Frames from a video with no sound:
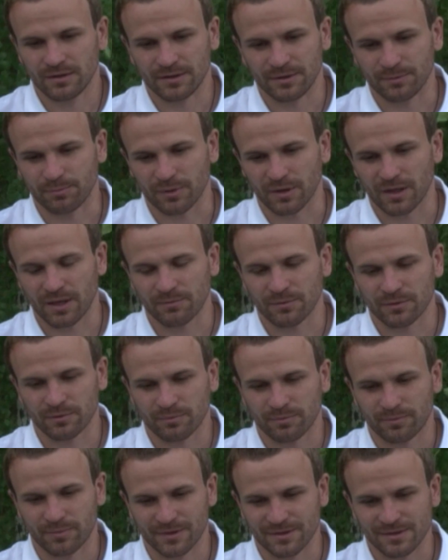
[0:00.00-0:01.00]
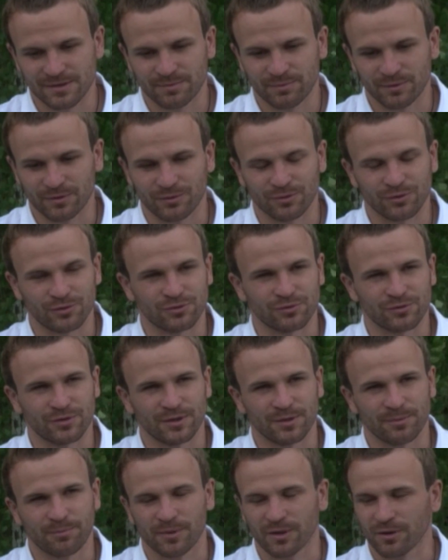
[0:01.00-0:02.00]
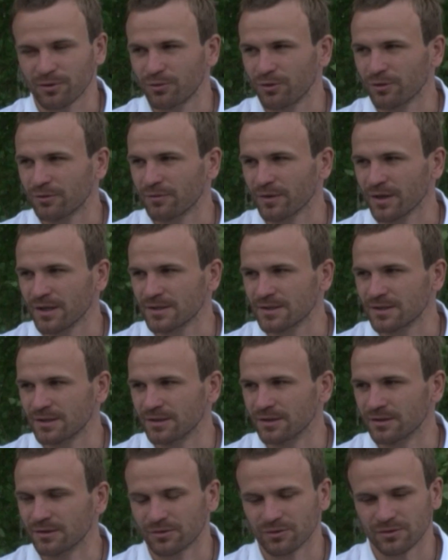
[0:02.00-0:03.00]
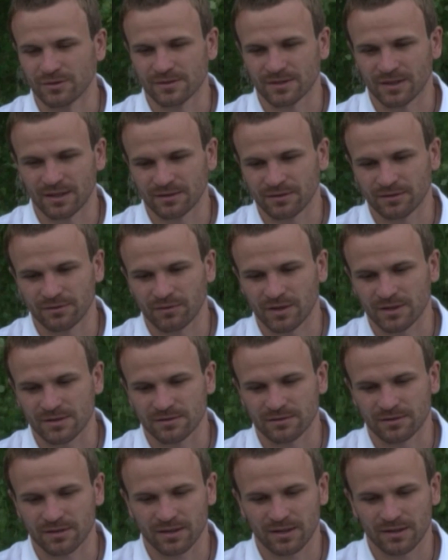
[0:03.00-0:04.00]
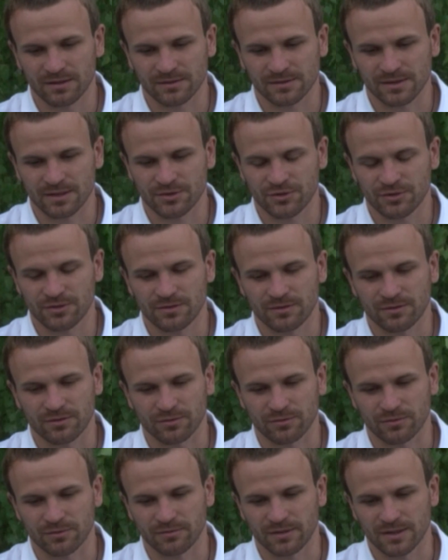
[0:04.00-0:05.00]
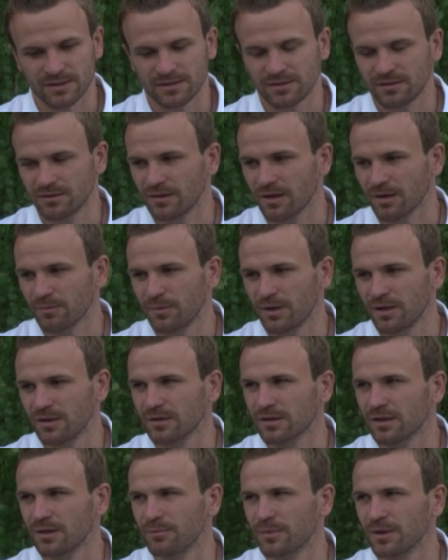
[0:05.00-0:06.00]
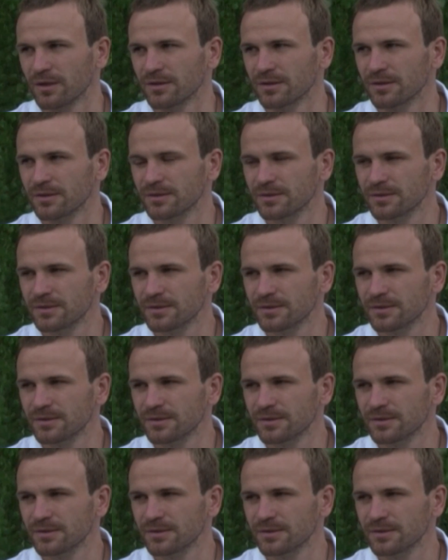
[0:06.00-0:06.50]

И Пламен, в принципе, тоже уже не первый год в России. То есть они два центральных защитника руководили нормально командой.